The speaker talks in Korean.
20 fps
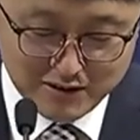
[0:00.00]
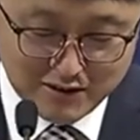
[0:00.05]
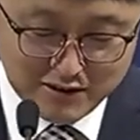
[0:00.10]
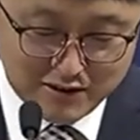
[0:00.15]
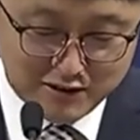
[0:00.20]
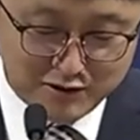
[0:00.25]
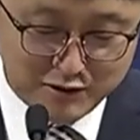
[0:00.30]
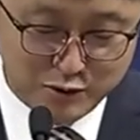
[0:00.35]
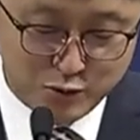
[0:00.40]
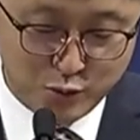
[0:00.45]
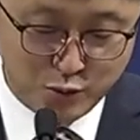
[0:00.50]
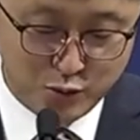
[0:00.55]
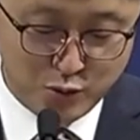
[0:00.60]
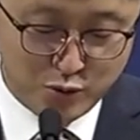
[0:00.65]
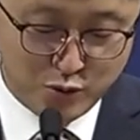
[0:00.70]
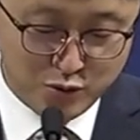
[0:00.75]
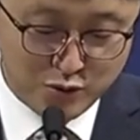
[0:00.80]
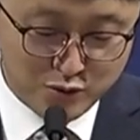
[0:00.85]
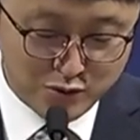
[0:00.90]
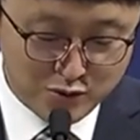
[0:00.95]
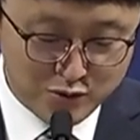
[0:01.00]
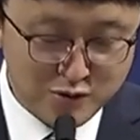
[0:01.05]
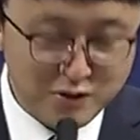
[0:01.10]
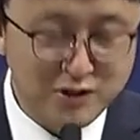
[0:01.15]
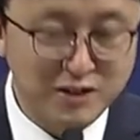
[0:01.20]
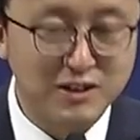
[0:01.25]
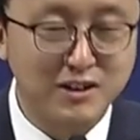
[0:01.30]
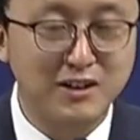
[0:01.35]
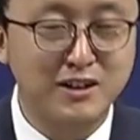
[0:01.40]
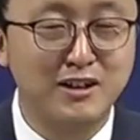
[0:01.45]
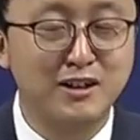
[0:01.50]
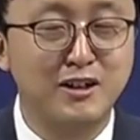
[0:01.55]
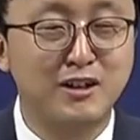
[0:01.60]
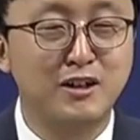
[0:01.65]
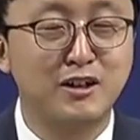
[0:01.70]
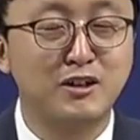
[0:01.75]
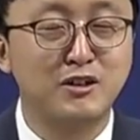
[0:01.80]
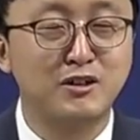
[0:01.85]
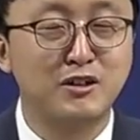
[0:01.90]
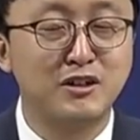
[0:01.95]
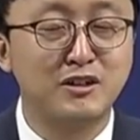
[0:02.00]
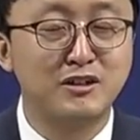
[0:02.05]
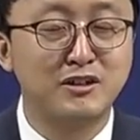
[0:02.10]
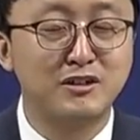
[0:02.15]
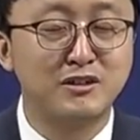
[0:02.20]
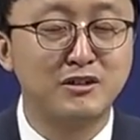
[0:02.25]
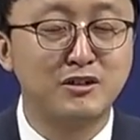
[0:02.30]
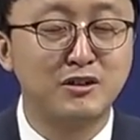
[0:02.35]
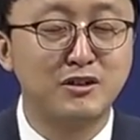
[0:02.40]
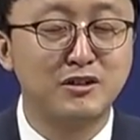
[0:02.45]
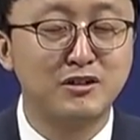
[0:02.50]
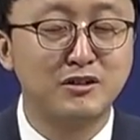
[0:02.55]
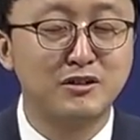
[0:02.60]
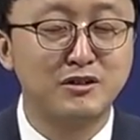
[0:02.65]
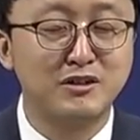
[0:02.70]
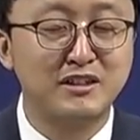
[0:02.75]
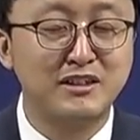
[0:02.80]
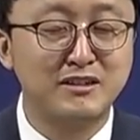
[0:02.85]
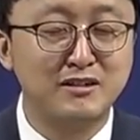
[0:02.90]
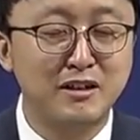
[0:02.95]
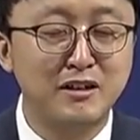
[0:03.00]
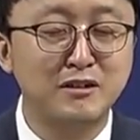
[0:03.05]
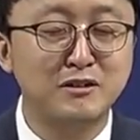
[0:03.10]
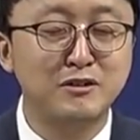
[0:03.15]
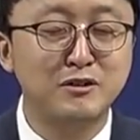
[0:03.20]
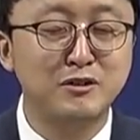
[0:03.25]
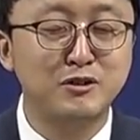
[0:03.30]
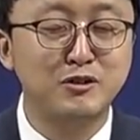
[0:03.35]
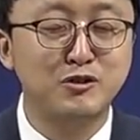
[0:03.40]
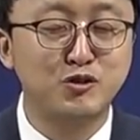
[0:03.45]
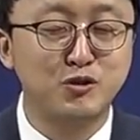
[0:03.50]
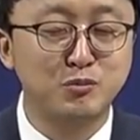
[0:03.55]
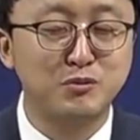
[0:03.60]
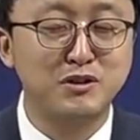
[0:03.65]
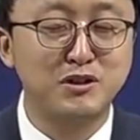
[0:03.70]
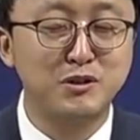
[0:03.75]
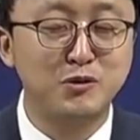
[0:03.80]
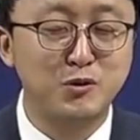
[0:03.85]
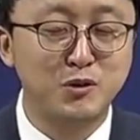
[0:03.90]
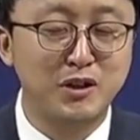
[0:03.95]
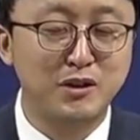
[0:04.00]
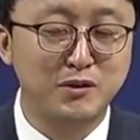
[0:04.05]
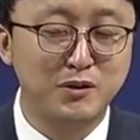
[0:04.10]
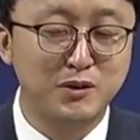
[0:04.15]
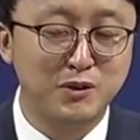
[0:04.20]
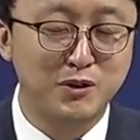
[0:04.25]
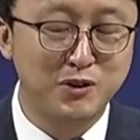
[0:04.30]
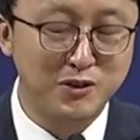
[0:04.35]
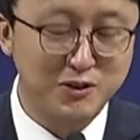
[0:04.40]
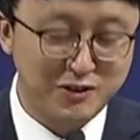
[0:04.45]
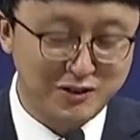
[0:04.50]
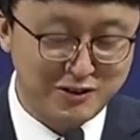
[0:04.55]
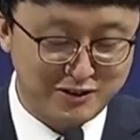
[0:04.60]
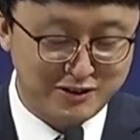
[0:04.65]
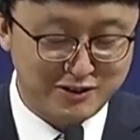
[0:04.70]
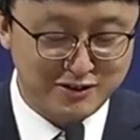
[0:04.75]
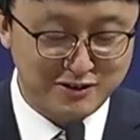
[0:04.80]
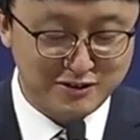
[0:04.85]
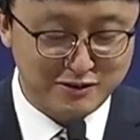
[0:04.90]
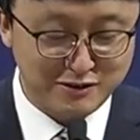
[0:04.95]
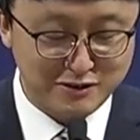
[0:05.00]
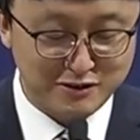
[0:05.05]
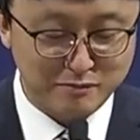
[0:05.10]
그리고 어, 이삭을 줍기 위해서 어,